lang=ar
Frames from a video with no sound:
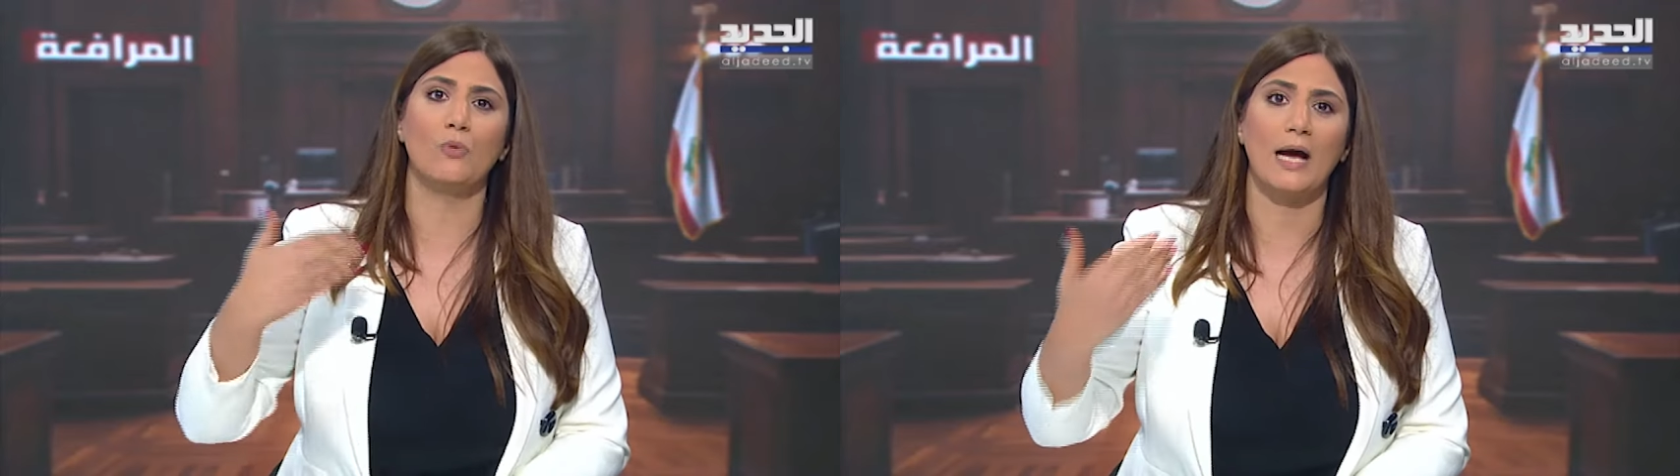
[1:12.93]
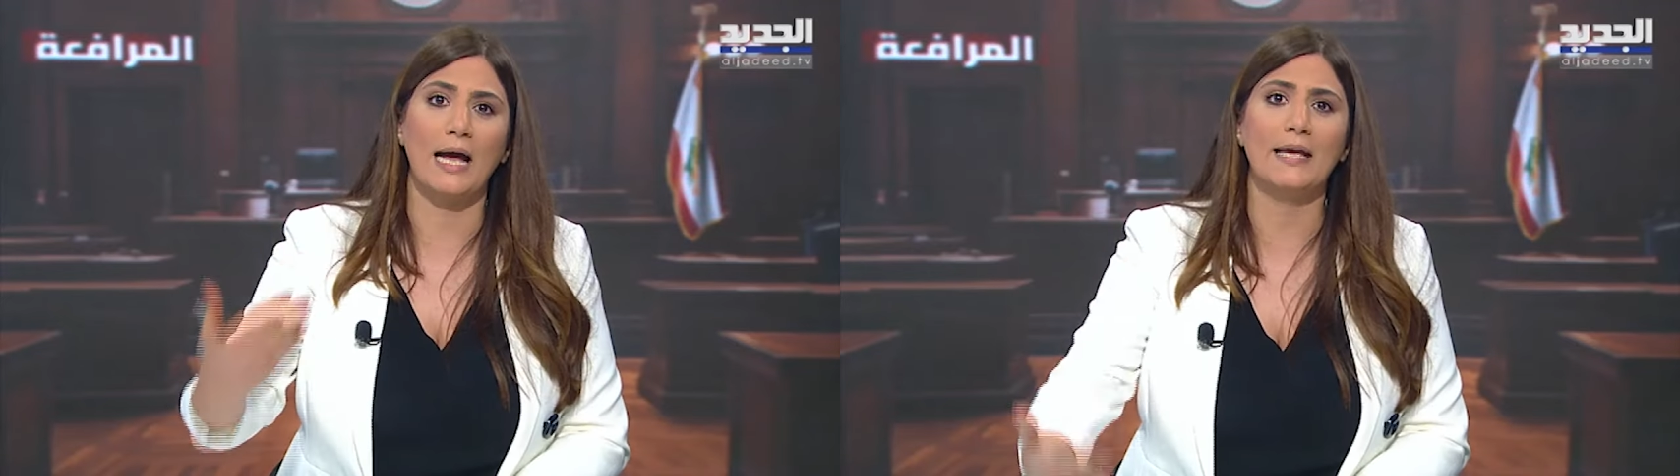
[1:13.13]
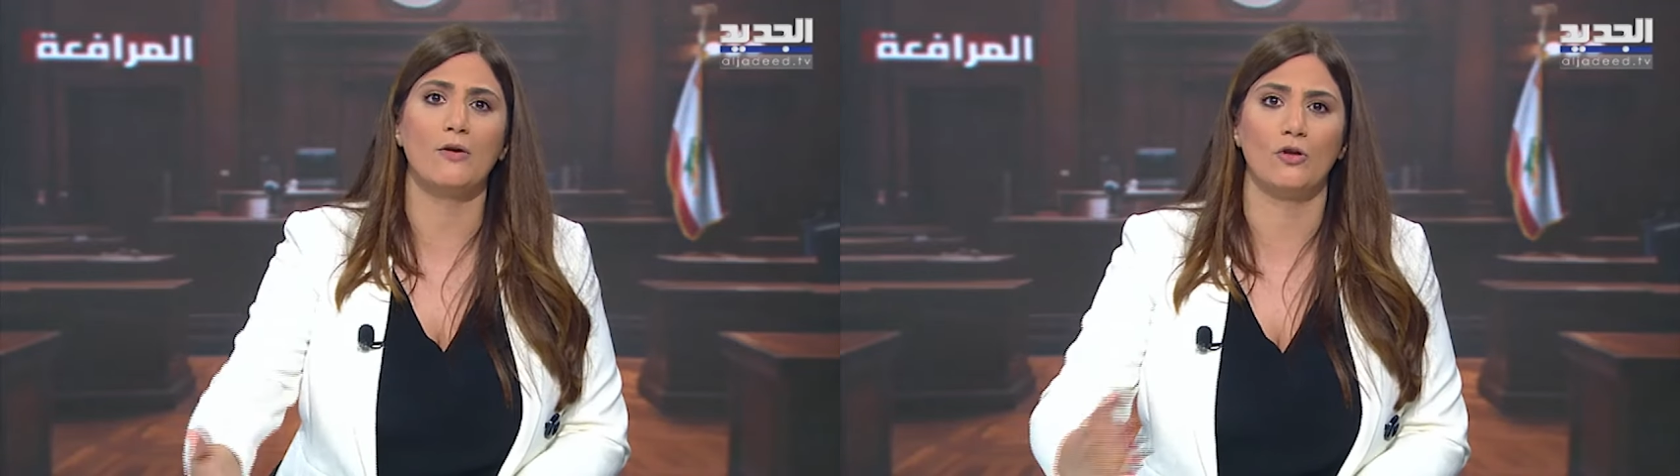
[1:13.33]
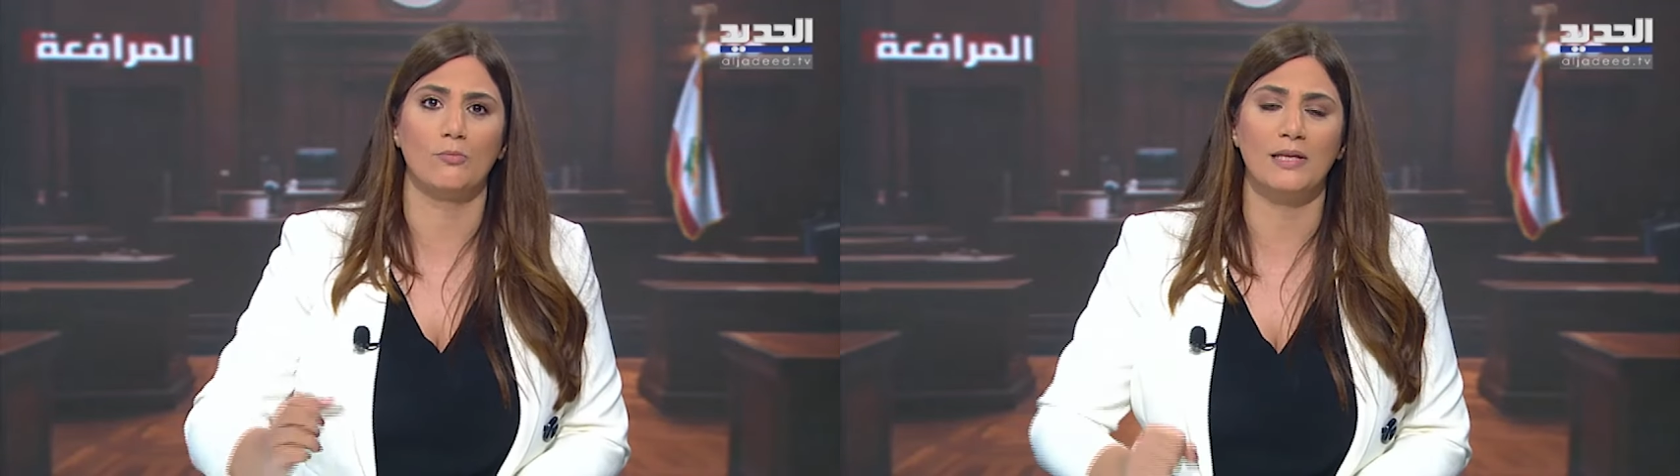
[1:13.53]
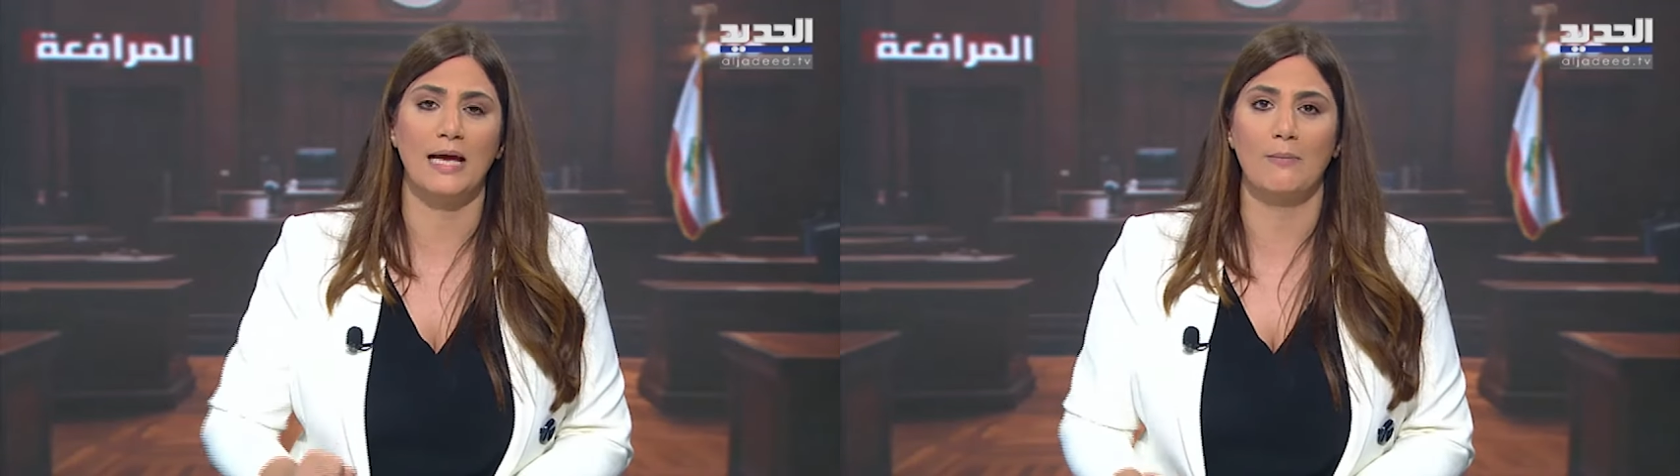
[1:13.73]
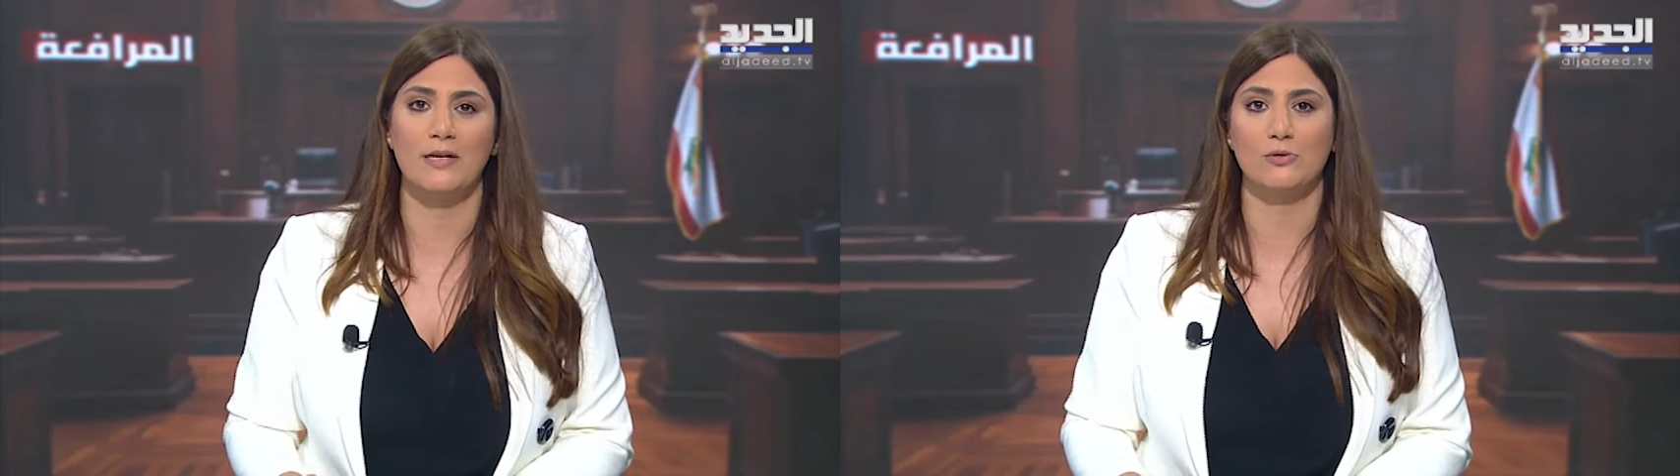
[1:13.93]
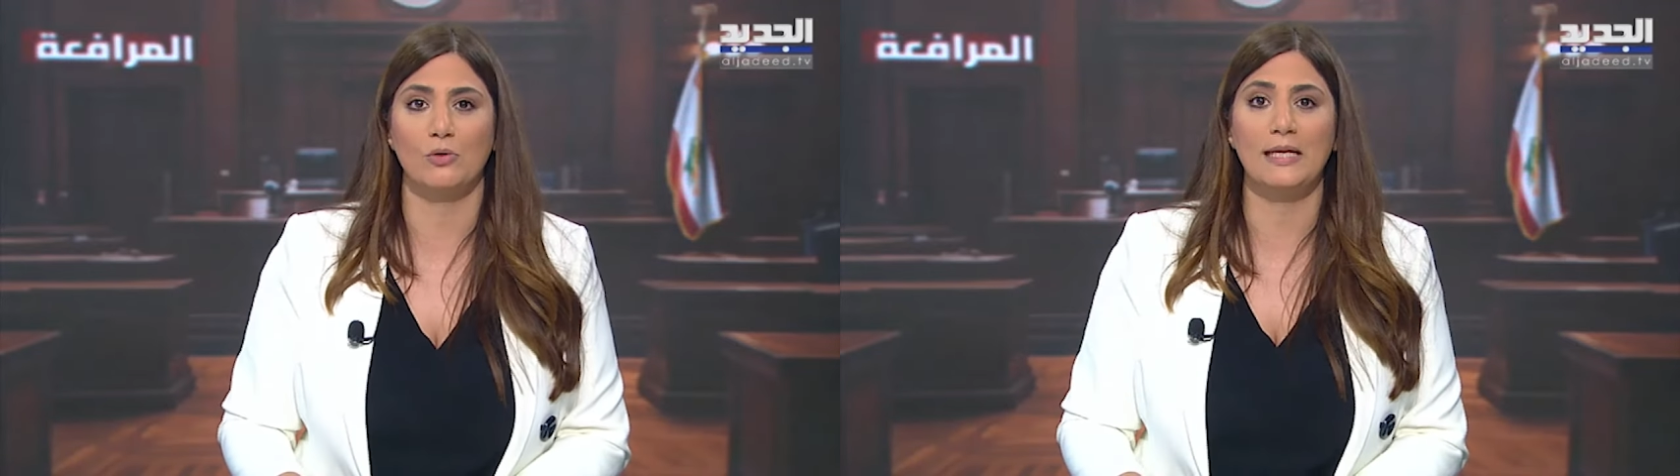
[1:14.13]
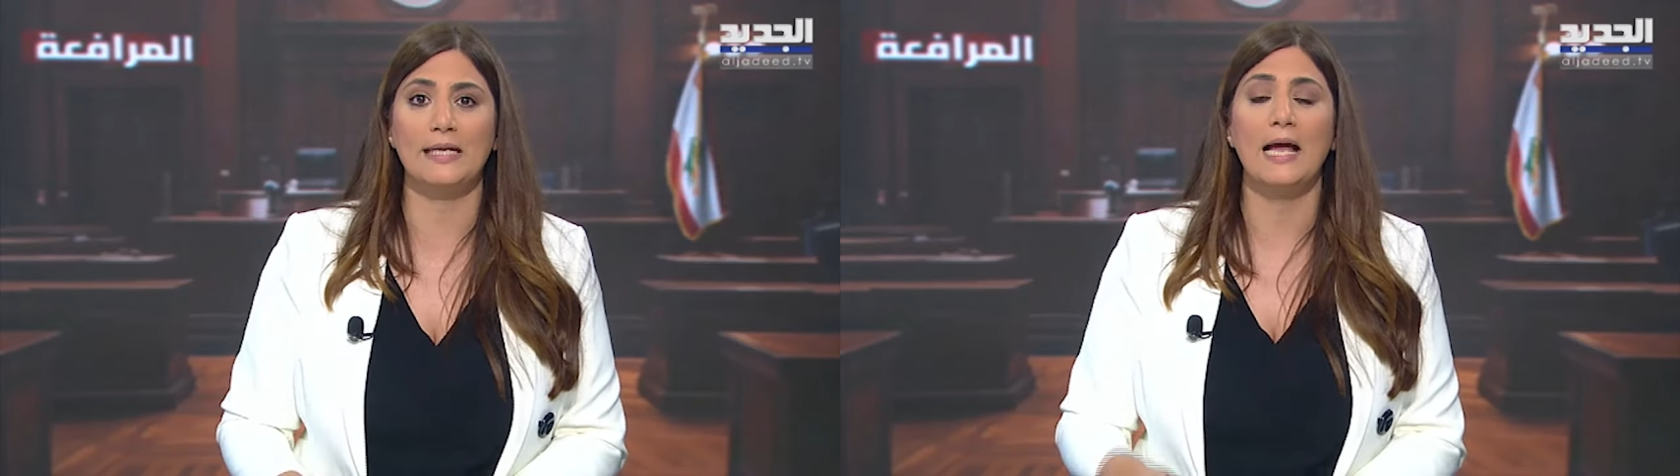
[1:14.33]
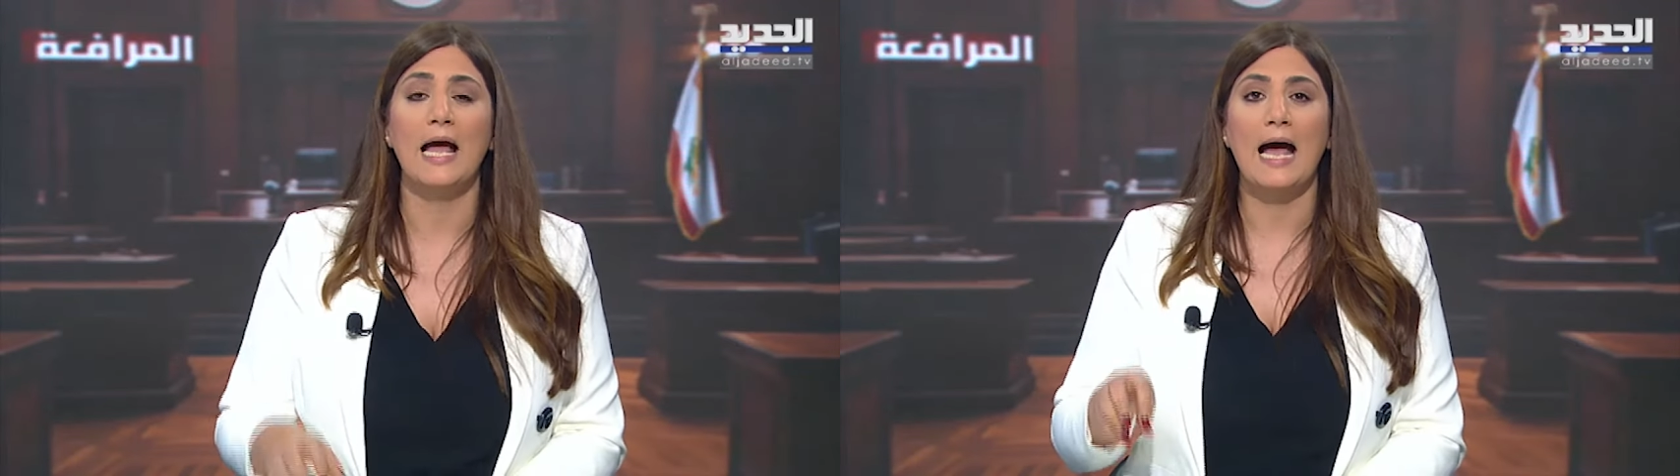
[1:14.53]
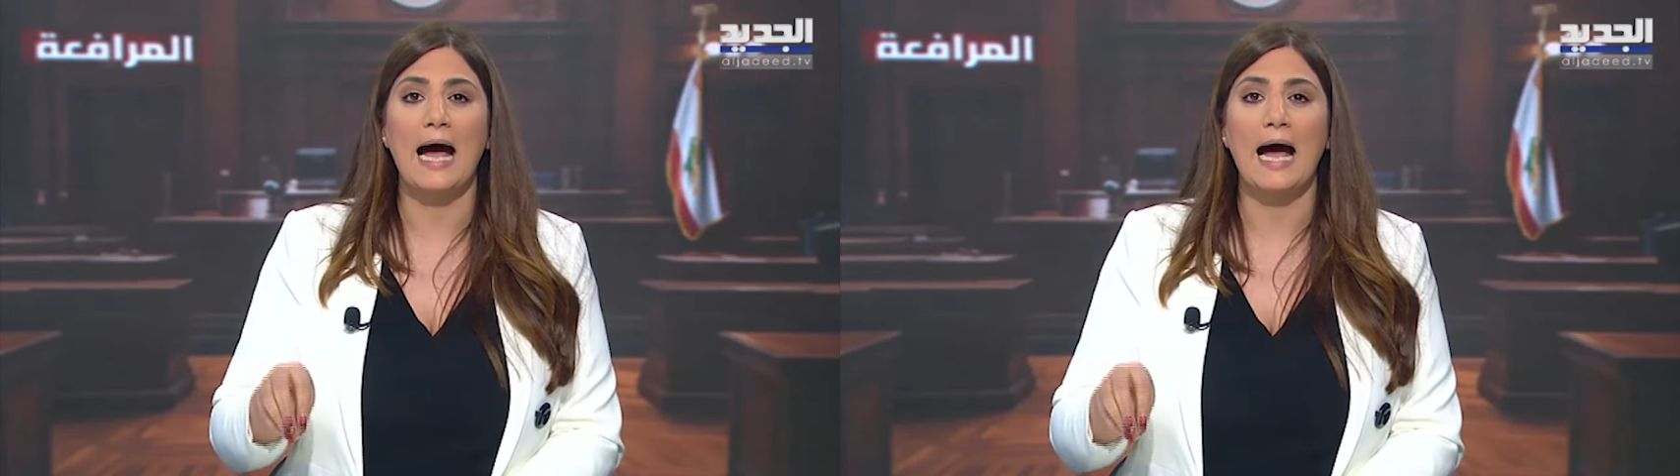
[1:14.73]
وغيرهم من المسؤولين